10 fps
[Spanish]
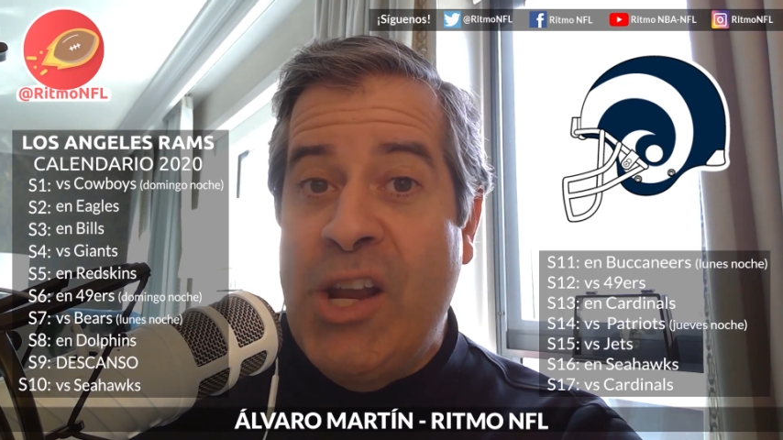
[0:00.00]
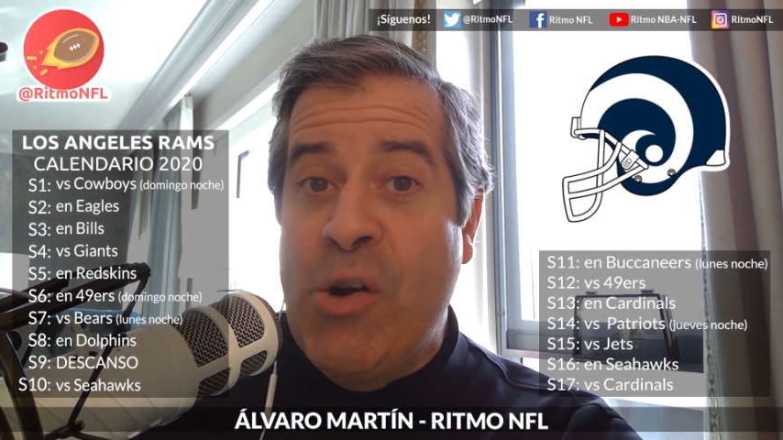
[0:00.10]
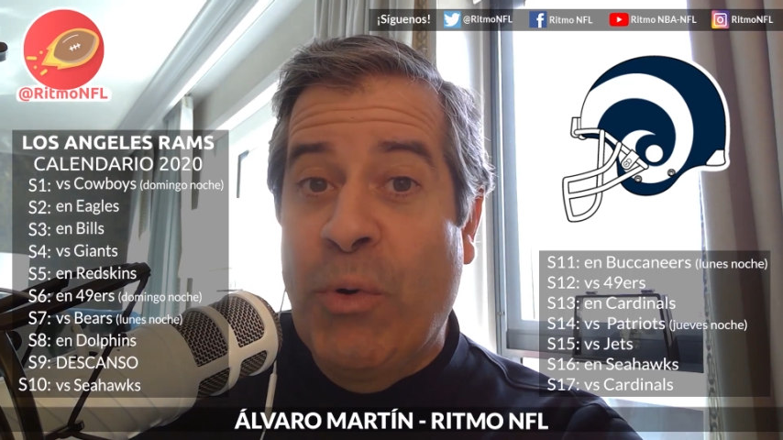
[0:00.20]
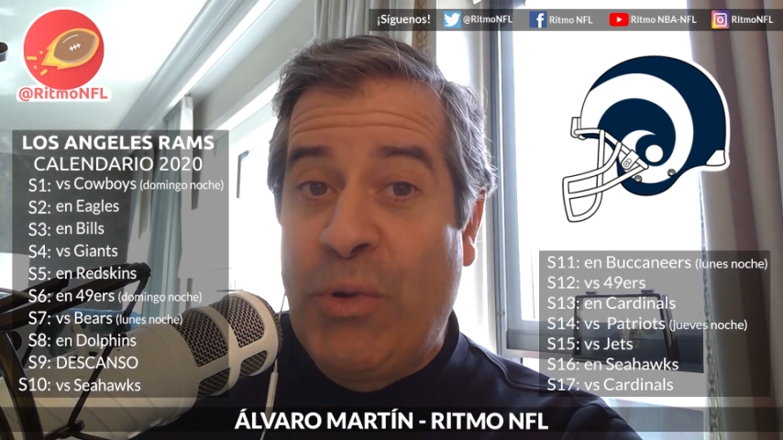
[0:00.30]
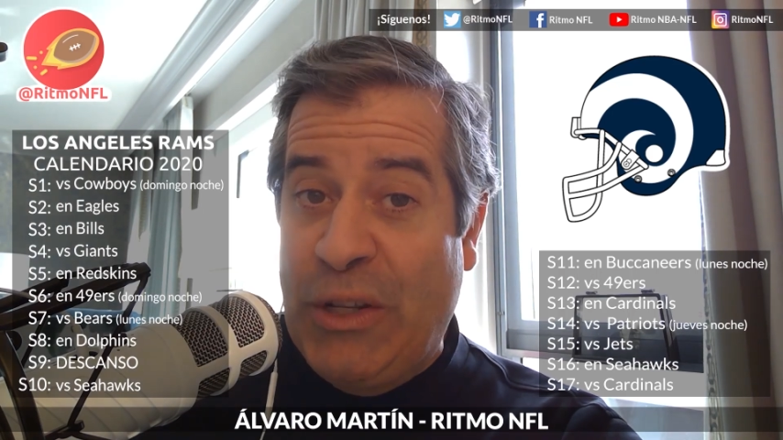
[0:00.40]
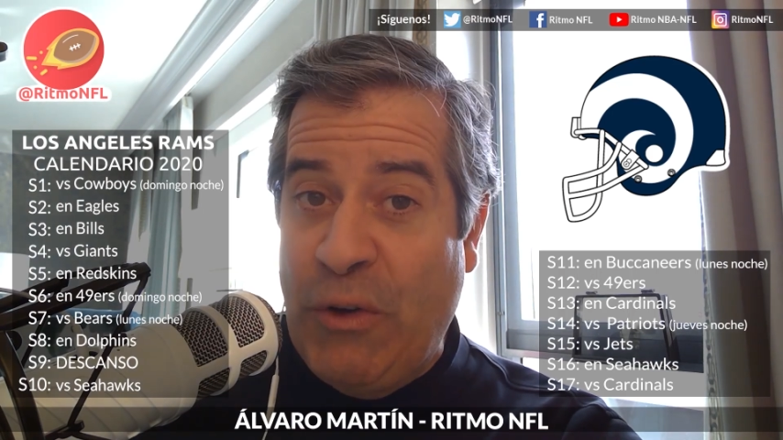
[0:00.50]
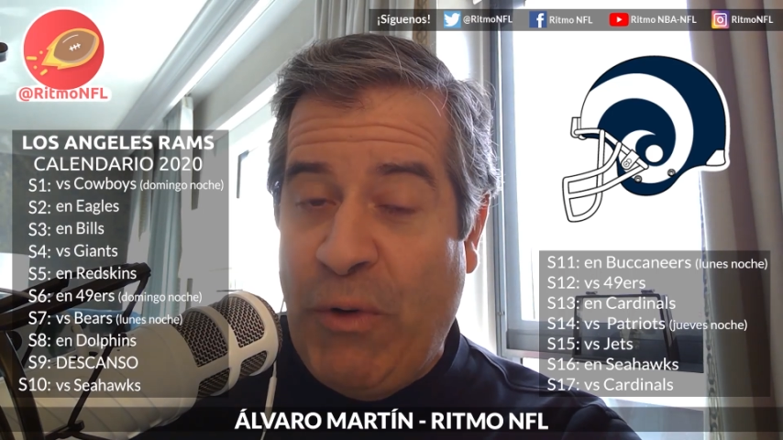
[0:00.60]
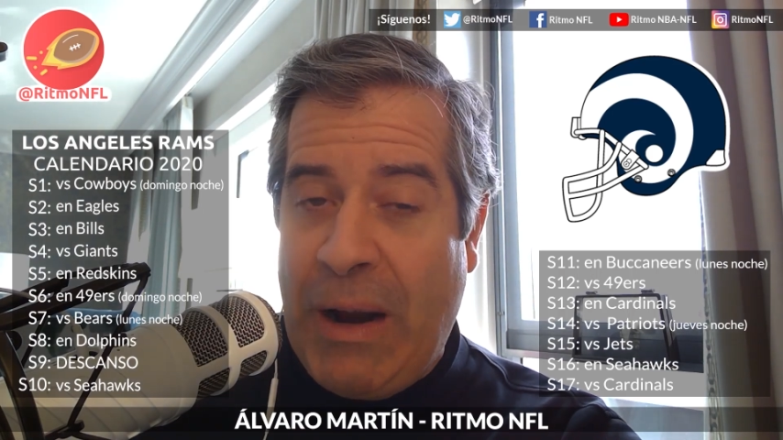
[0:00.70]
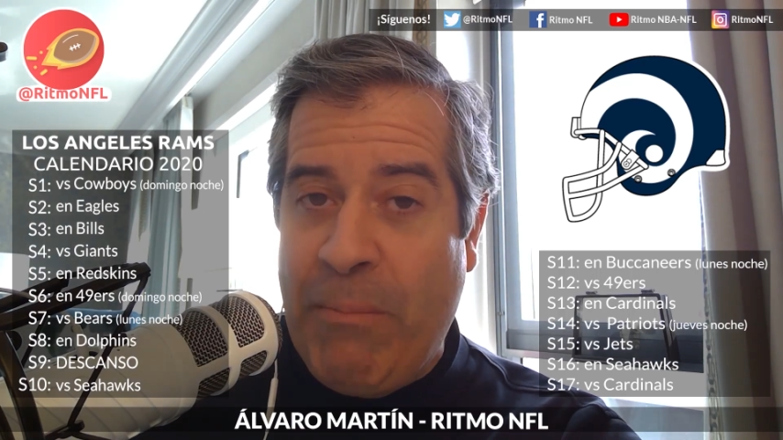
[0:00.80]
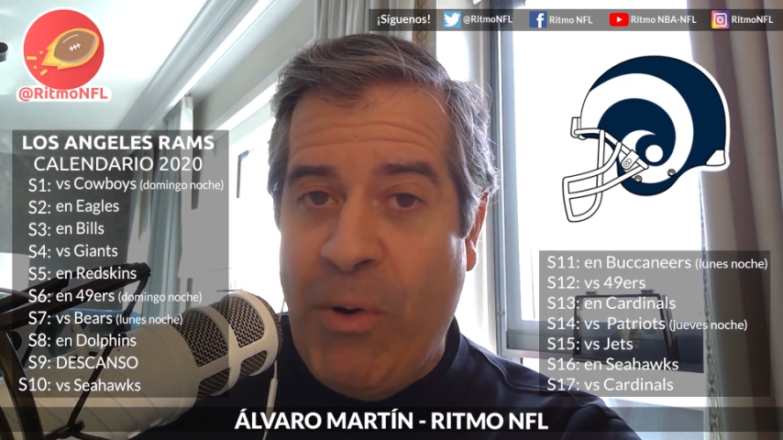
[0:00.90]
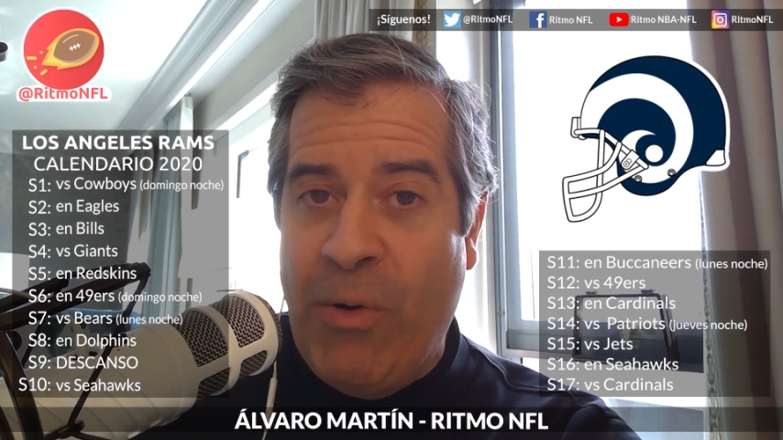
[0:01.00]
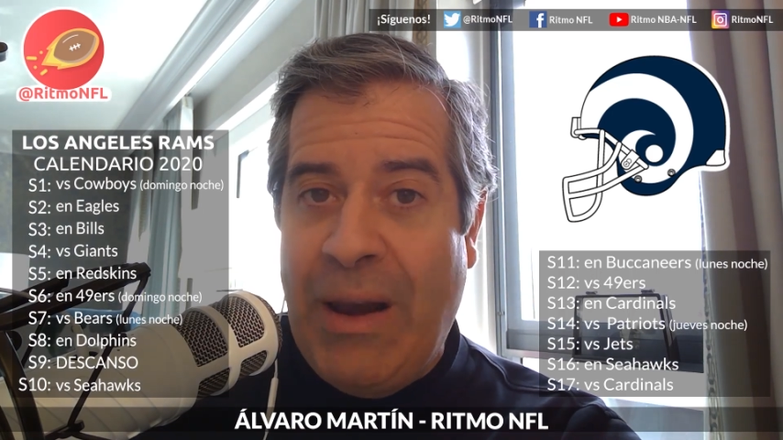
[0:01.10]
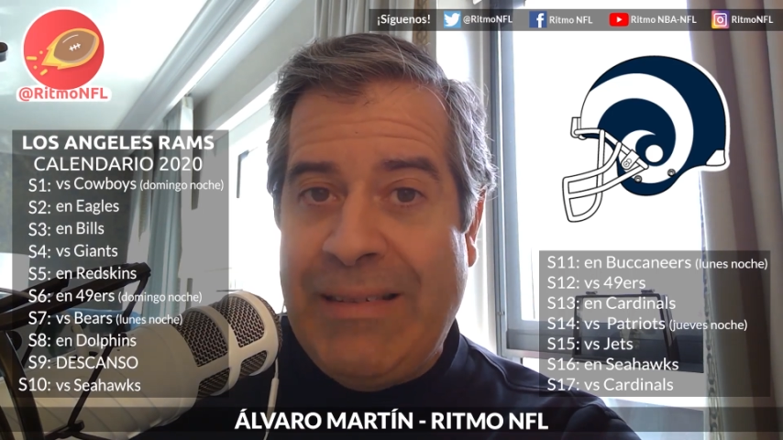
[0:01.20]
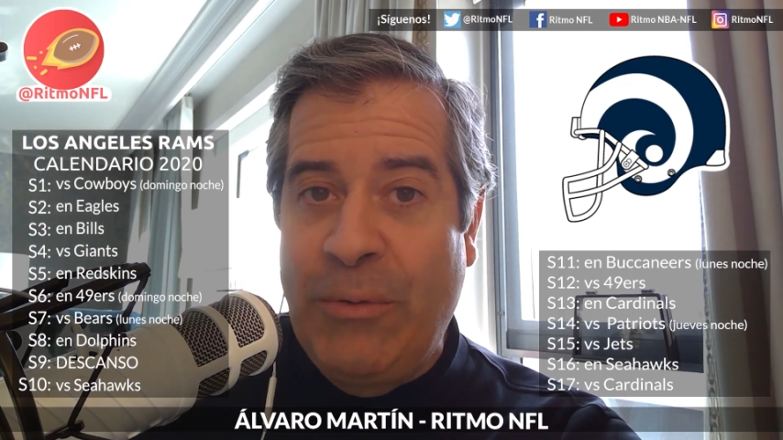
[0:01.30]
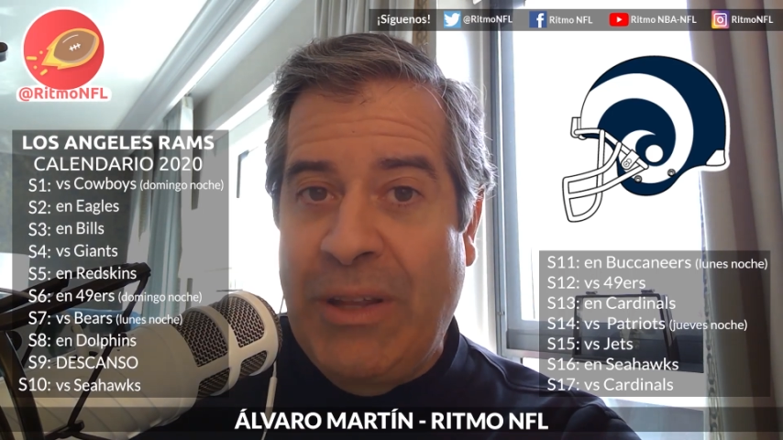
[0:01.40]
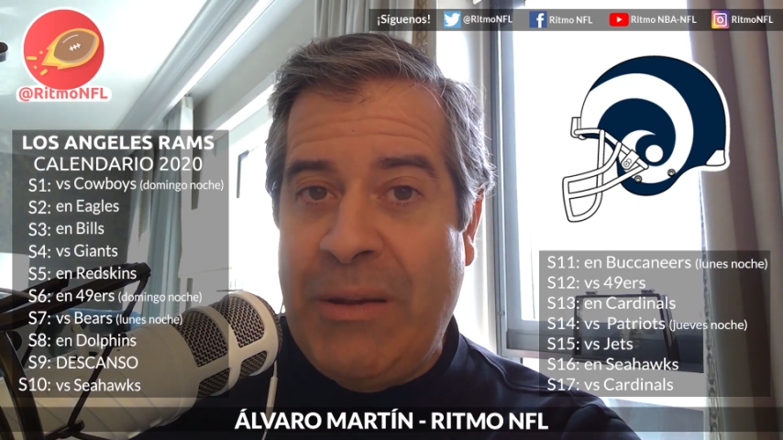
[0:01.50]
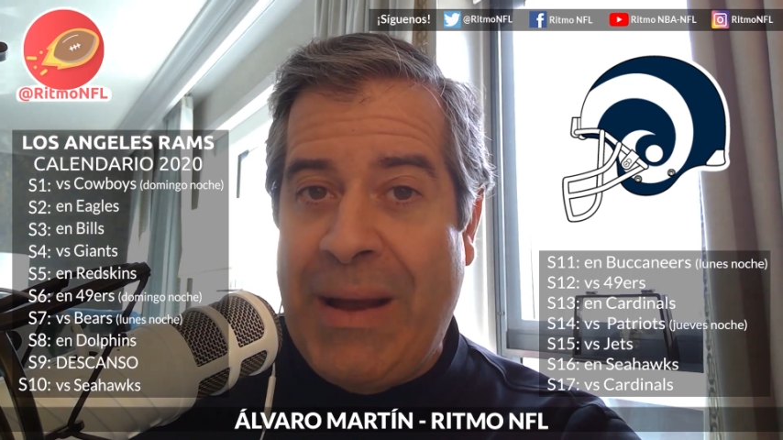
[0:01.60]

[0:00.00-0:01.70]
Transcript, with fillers: Y como si eso fuera poco, la segunda